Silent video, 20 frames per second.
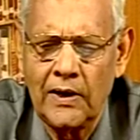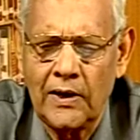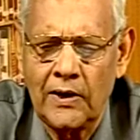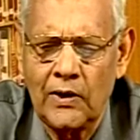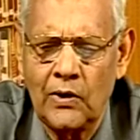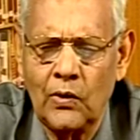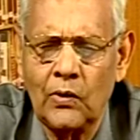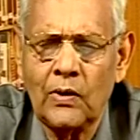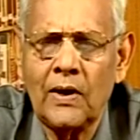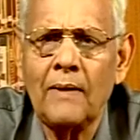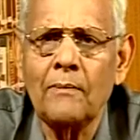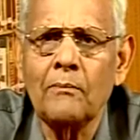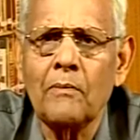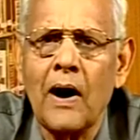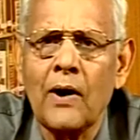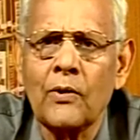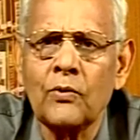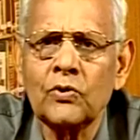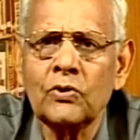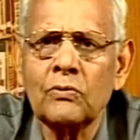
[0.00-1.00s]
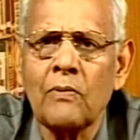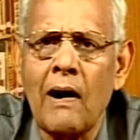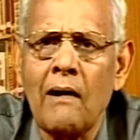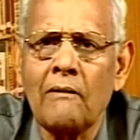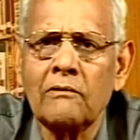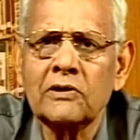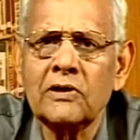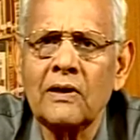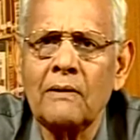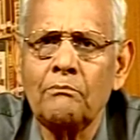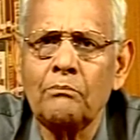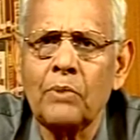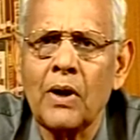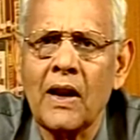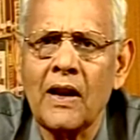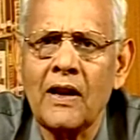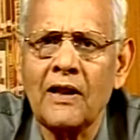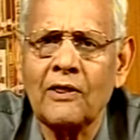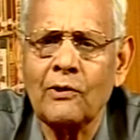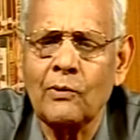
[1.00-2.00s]
इन्होंने मानुष भाव से
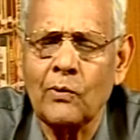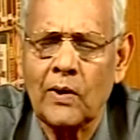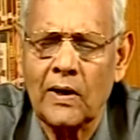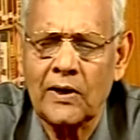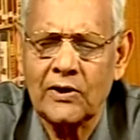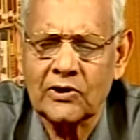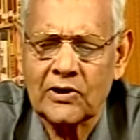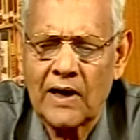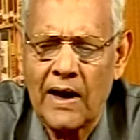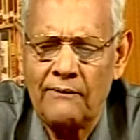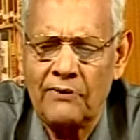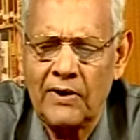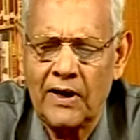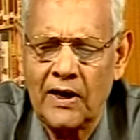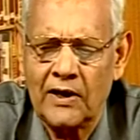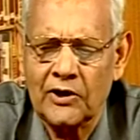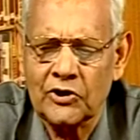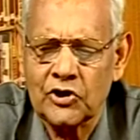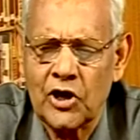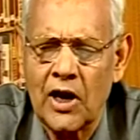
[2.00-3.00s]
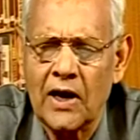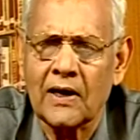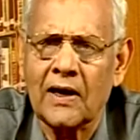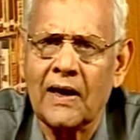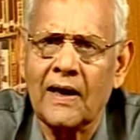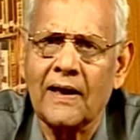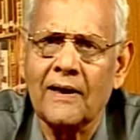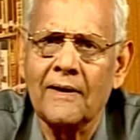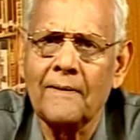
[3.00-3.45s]
प्रेरित होकर इस काव्य की रचना की